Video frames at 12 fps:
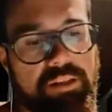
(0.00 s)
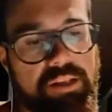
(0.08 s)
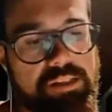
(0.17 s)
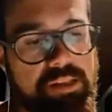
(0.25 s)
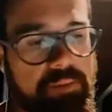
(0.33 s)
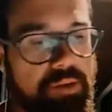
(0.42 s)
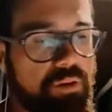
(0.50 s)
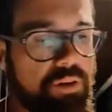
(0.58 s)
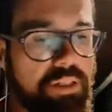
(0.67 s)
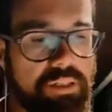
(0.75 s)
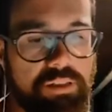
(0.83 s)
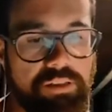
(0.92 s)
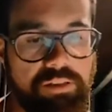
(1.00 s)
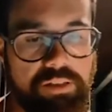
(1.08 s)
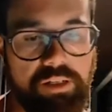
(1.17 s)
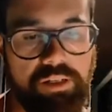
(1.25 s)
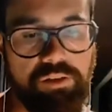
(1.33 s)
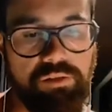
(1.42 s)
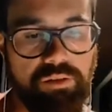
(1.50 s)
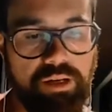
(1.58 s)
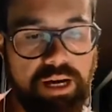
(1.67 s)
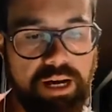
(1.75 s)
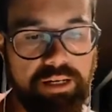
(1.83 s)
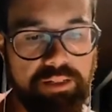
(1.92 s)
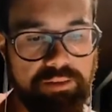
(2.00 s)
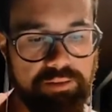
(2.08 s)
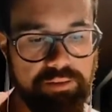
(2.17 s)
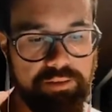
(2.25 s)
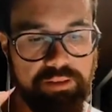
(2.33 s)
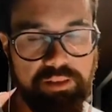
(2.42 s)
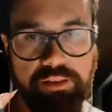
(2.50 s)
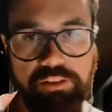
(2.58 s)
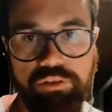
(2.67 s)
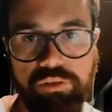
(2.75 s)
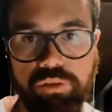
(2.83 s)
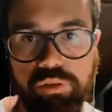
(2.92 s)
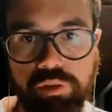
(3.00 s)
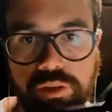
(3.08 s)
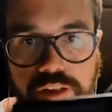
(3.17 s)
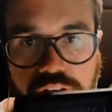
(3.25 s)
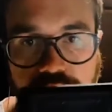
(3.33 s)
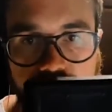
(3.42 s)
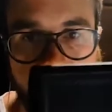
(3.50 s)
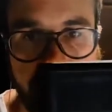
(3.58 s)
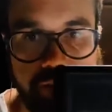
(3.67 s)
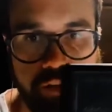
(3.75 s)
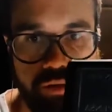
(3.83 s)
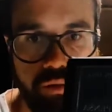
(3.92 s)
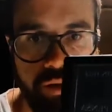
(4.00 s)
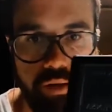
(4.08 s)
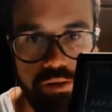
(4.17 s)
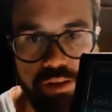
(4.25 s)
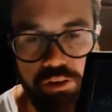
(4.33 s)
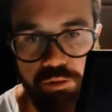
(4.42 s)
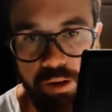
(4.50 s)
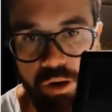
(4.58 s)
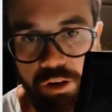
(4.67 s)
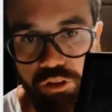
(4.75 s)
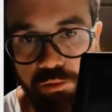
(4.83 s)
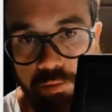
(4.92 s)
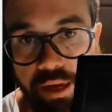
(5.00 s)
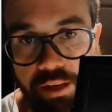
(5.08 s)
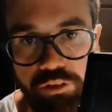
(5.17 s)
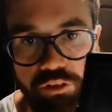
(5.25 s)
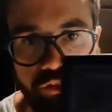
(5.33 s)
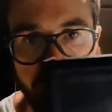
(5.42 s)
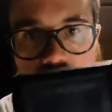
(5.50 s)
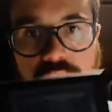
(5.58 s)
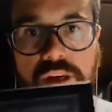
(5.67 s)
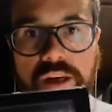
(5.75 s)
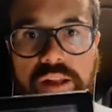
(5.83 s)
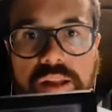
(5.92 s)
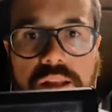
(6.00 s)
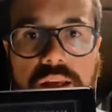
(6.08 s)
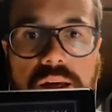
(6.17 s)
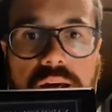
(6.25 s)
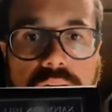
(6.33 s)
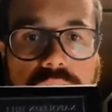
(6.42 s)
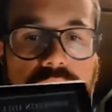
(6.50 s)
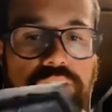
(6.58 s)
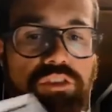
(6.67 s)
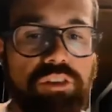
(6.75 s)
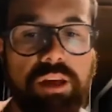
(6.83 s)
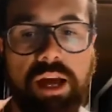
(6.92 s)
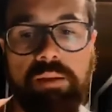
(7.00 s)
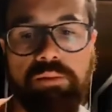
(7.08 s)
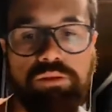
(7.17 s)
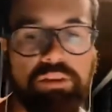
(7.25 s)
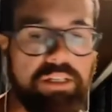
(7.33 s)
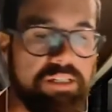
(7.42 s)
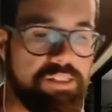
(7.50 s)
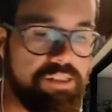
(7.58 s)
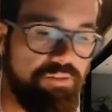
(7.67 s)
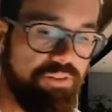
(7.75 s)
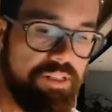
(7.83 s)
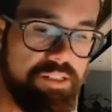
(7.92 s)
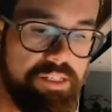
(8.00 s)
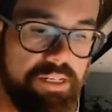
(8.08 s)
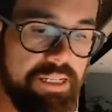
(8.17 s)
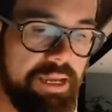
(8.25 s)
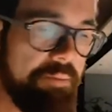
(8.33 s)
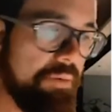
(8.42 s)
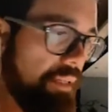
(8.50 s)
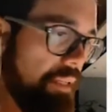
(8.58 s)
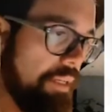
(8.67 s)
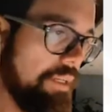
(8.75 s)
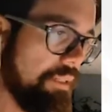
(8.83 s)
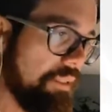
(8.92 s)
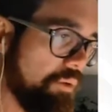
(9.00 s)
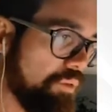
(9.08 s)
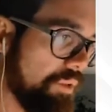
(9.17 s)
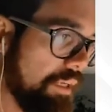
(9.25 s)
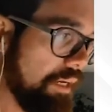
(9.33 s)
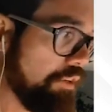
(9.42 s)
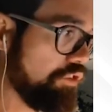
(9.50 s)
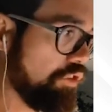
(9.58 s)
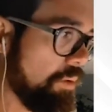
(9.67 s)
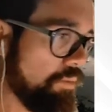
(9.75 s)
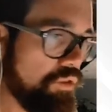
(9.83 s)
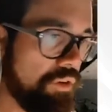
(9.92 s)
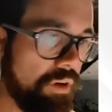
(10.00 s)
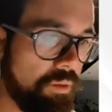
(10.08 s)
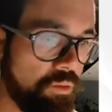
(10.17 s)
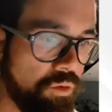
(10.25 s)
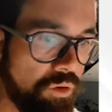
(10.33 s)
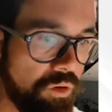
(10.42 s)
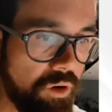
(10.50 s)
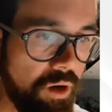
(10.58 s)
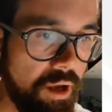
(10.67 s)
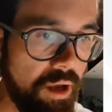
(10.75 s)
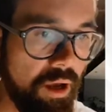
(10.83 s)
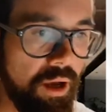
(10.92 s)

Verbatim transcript: tem sabedoria de um cara que estudou durante 25 anos as maiores mentes né, de abundância financeira da época dele. Então, grandes nomes como